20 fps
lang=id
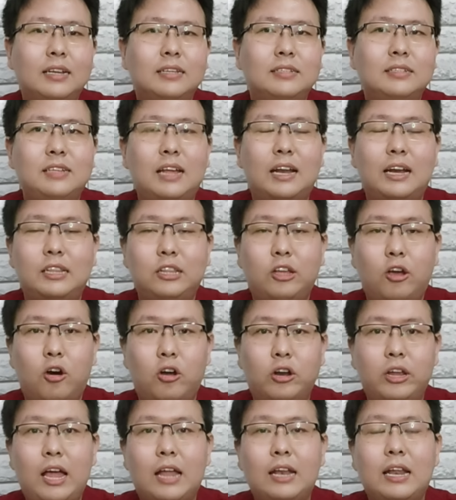secara
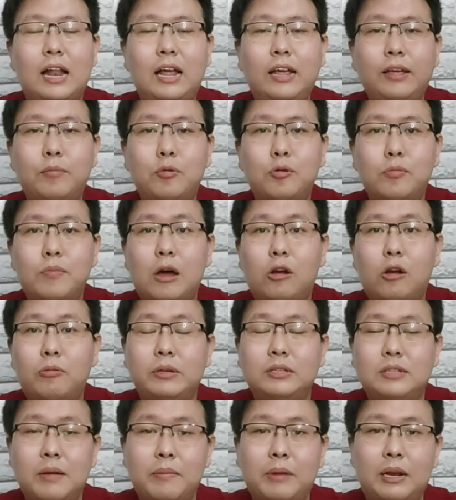teori adalah ibu baru
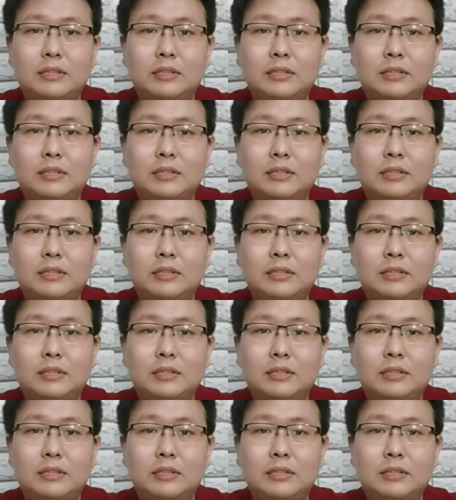bisa